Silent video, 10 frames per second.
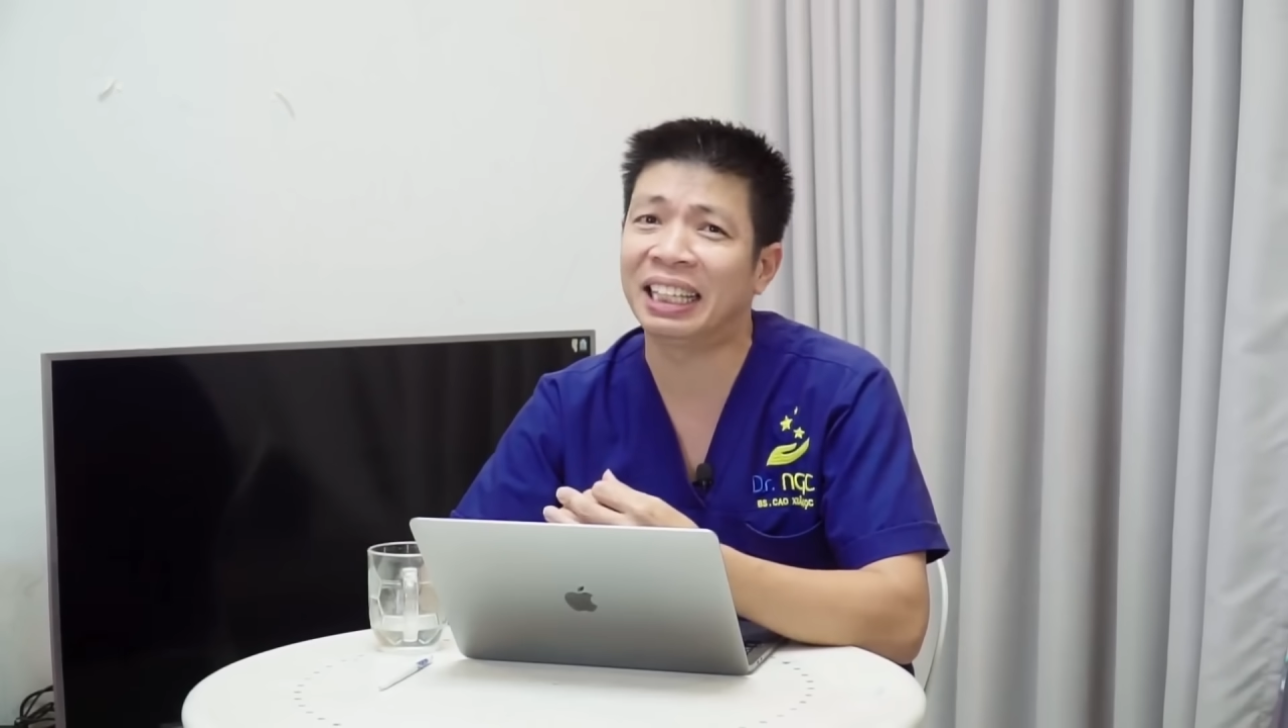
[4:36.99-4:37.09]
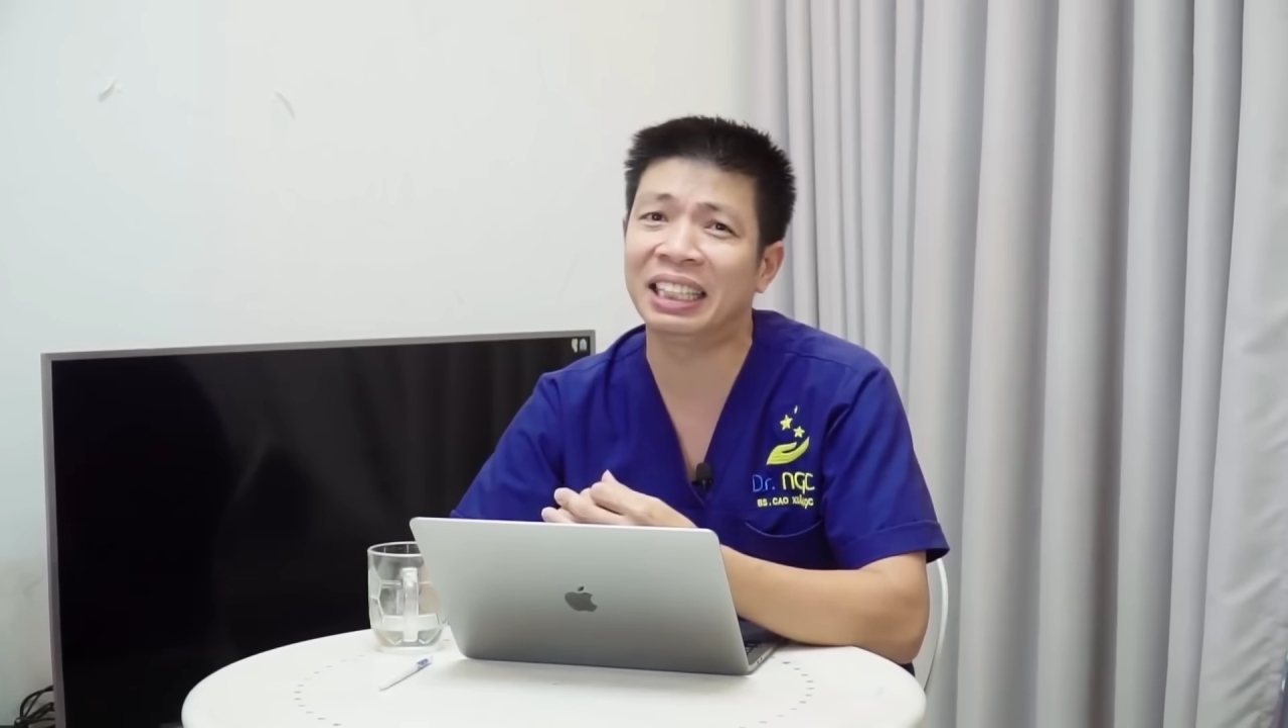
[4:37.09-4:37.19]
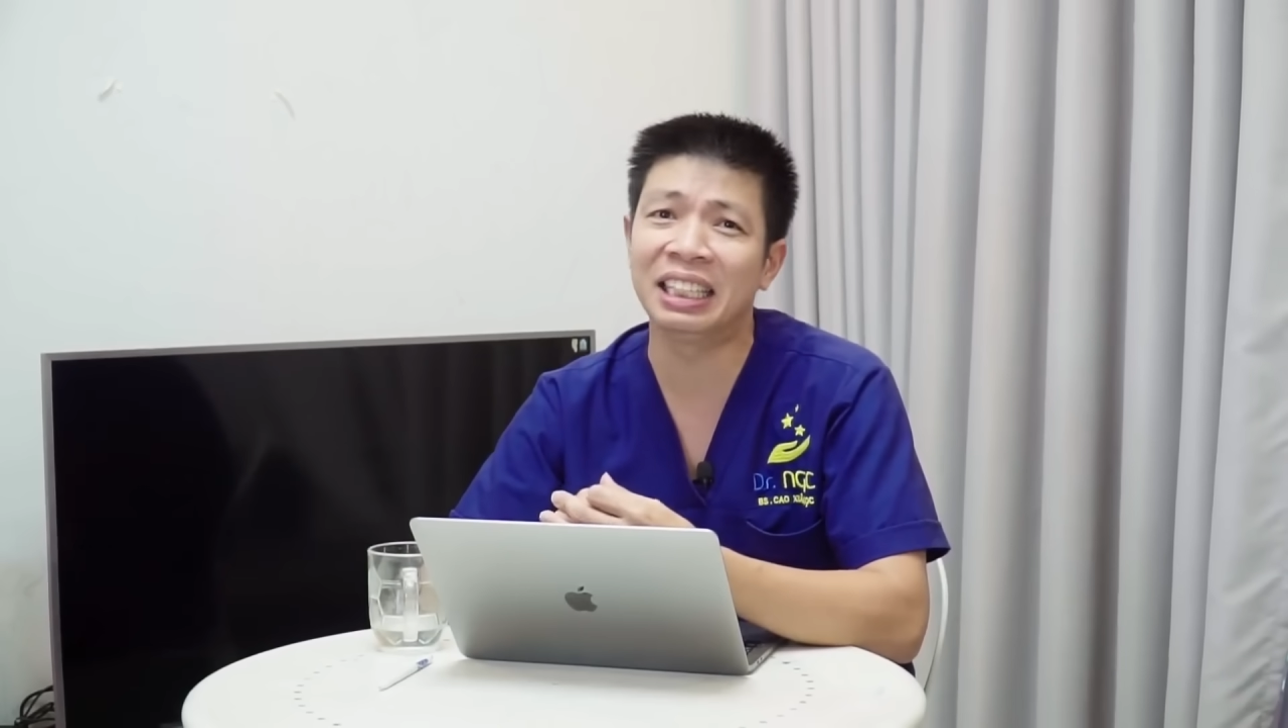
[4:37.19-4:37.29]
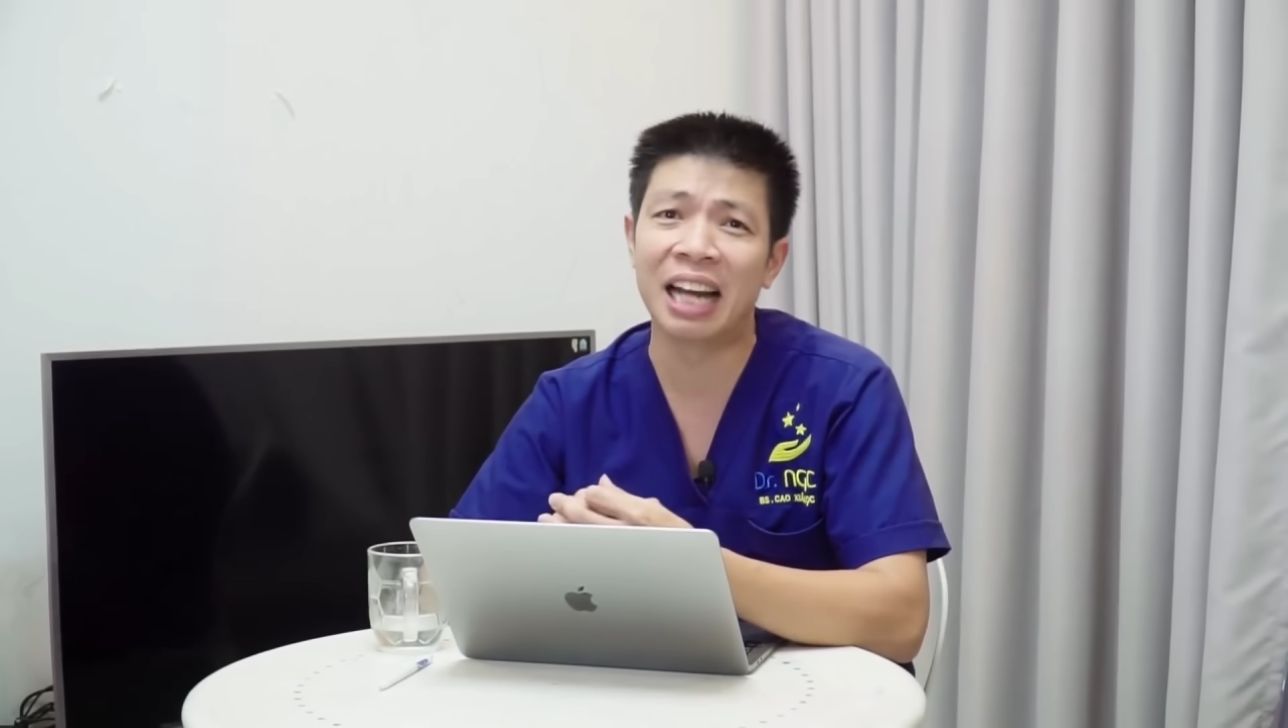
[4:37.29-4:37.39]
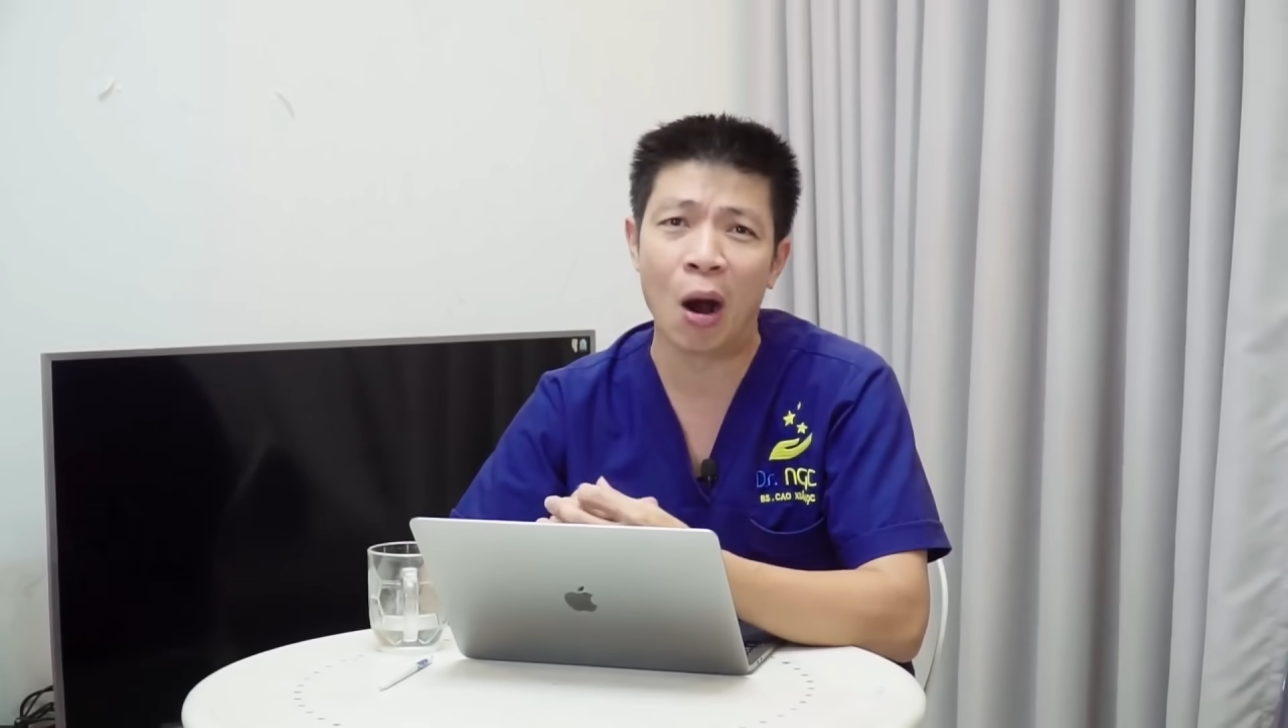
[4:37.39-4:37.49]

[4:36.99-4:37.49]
cái gì